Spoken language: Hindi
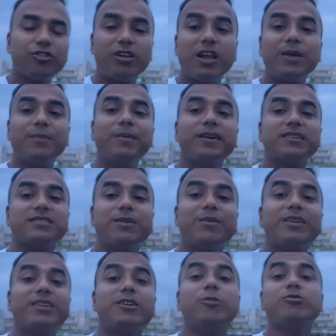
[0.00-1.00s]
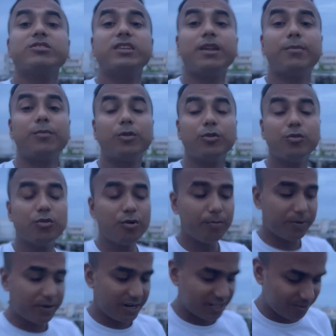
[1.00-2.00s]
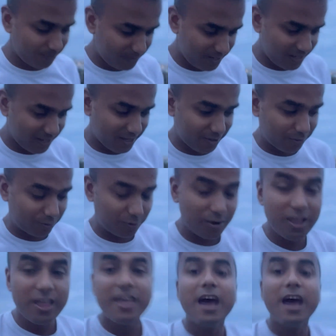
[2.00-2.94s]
सौ लगभग सेवन थाउजेंड आप लोगों को बोनस मिलेगा दोस्तों